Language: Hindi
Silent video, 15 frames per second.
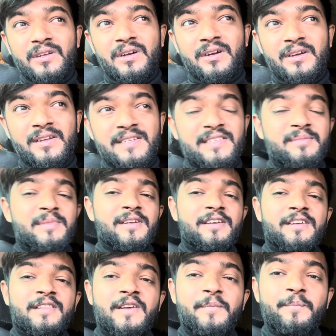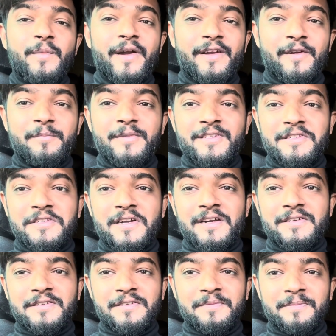अंग्रेजी में कहते हैं बेटरमेंट
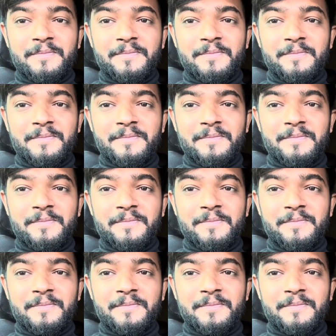चार्ज